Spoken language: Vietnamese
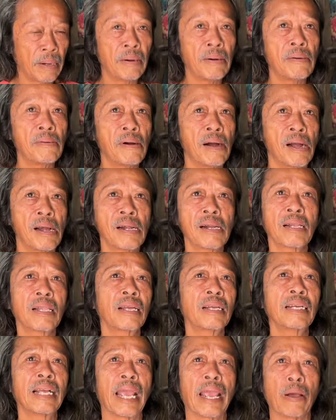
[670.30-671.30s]
không phải
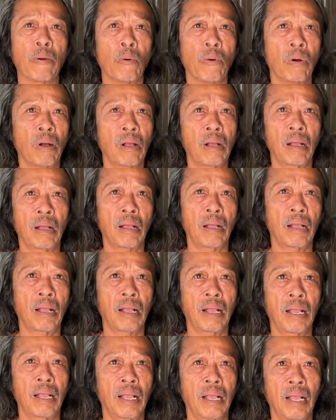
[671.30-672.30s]
thấy nghèo quá
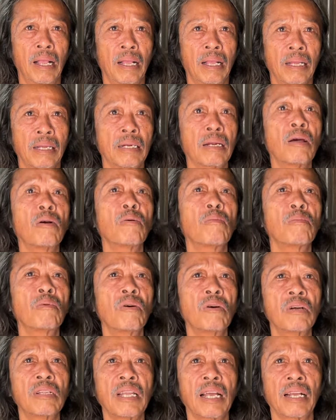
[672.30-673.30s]
dạ nó cũng
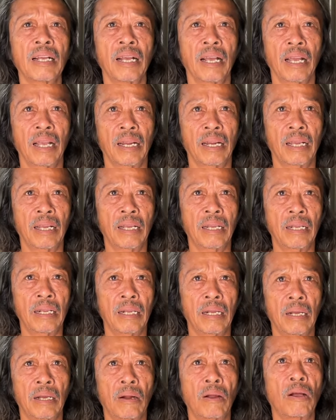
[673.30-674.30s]
có cái tay nghề nữa
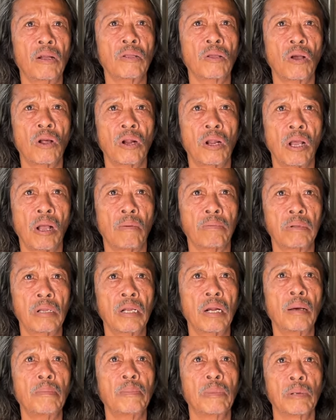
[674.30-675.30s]
đó cho nó học
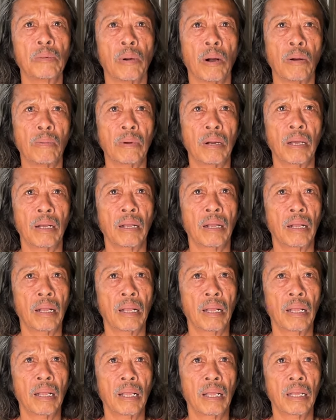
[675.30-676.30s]
cái lớp một lận
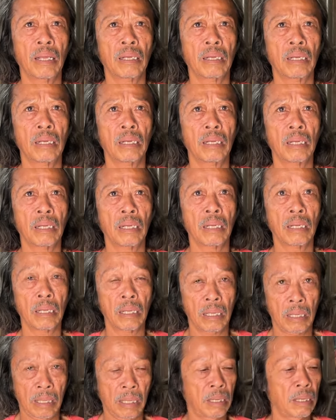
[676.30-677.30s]
ảnh làm gì chú
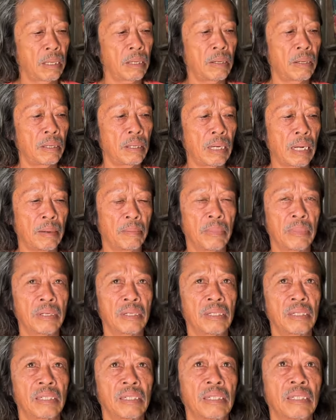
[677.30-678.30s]
nó
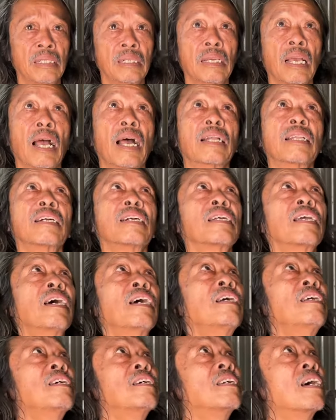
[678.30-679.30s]
làm nhà tự
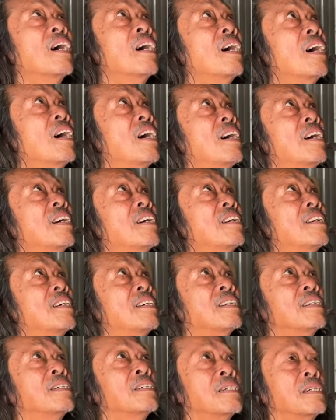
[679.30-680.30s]
chế gì nè
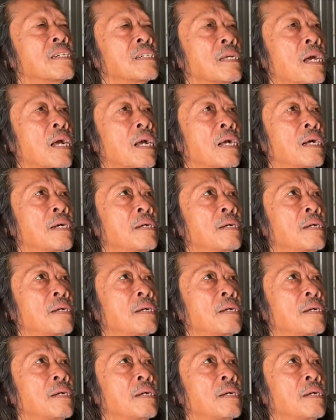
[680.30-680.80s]
dạ cái cửa sắt